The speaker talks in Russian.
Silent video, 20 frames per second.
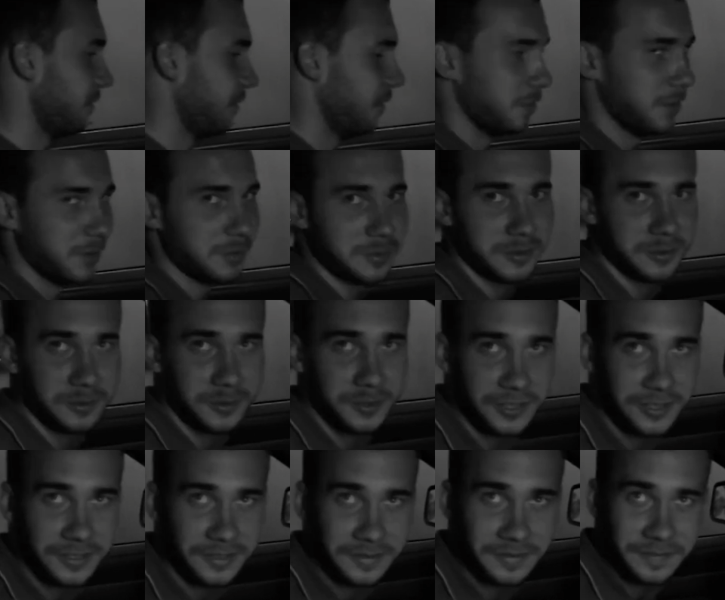Короче, я
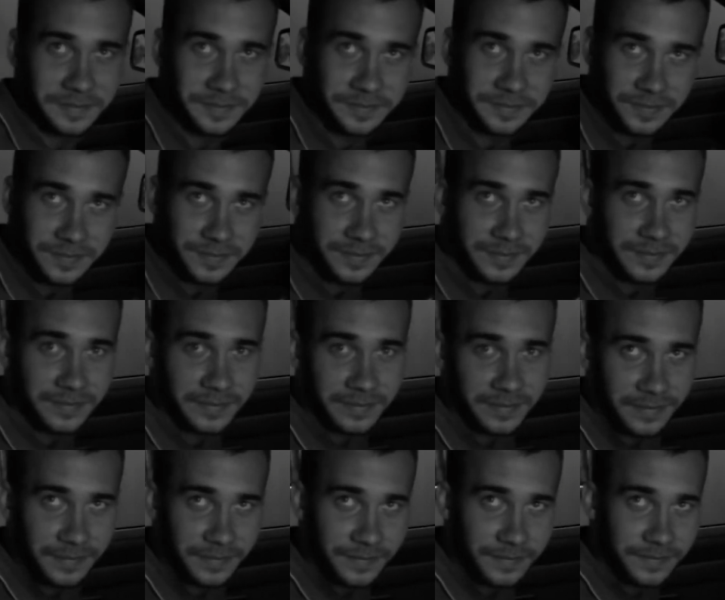понял, нужно было
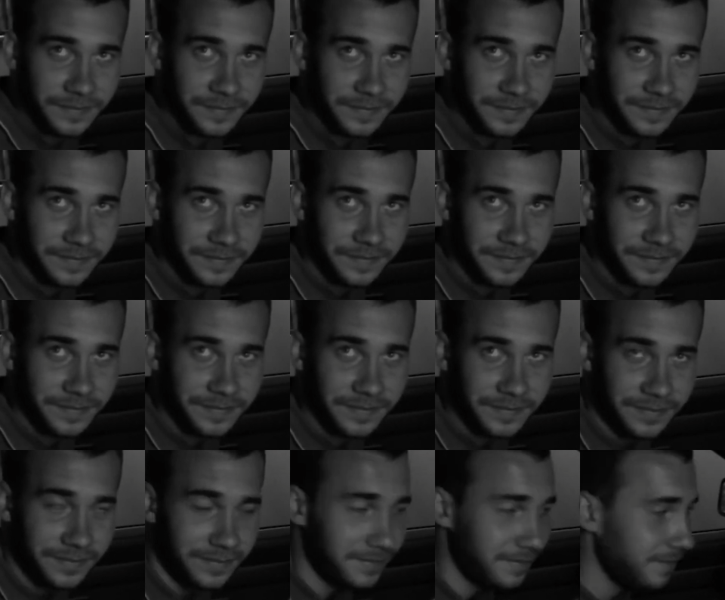бомбануть, чтобы она
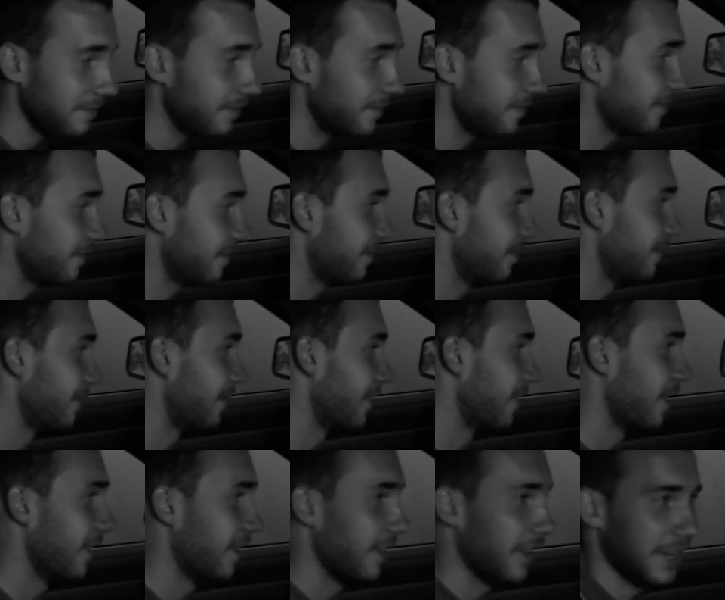просто
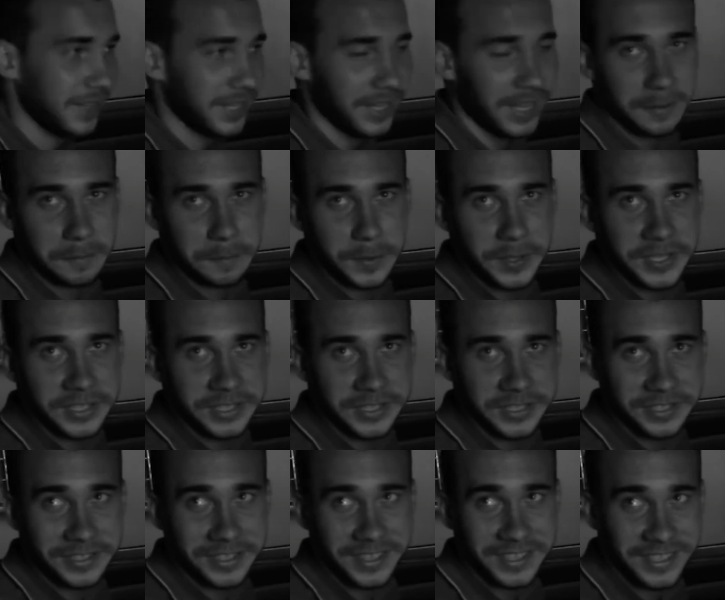запустилась. Она
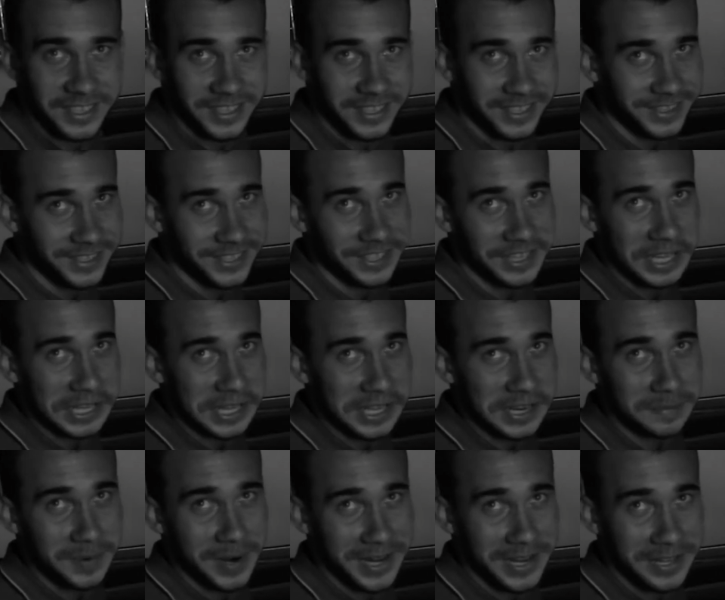обиделась, сказала, ты, я
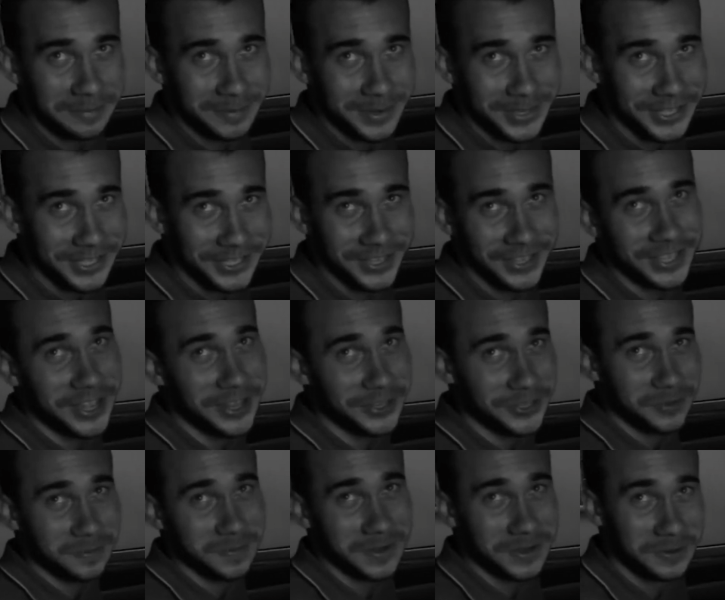нормальная машина, я
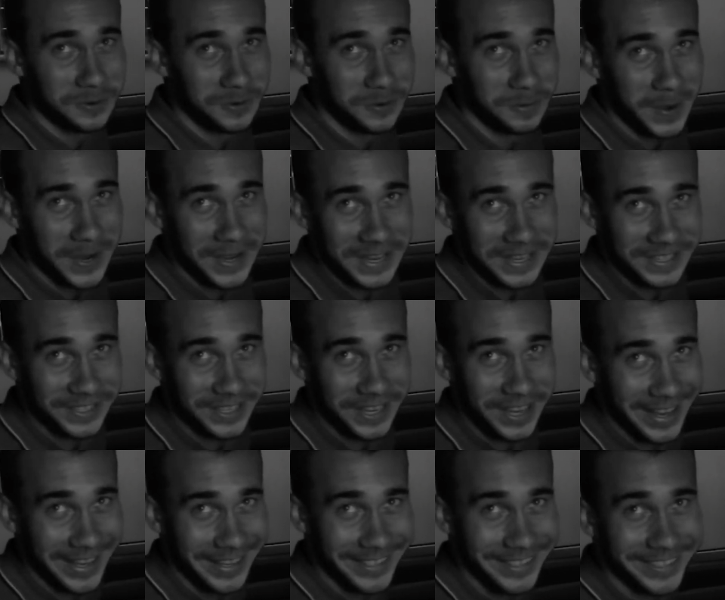еще могу
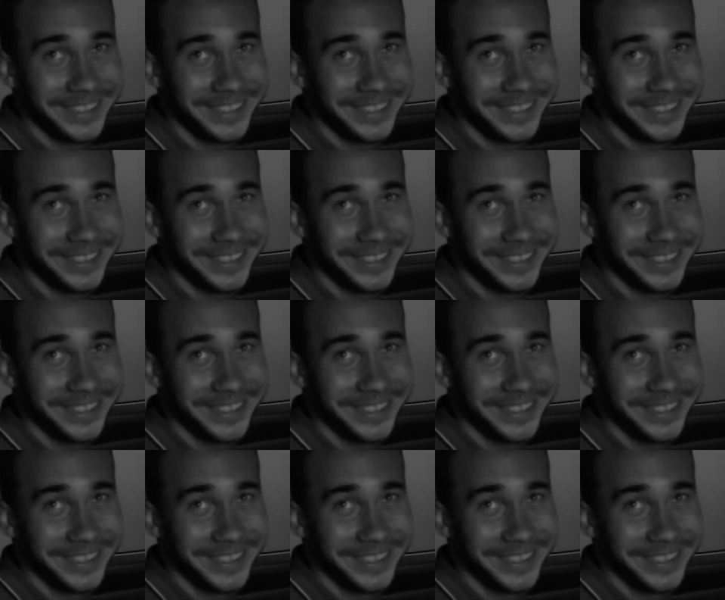показать.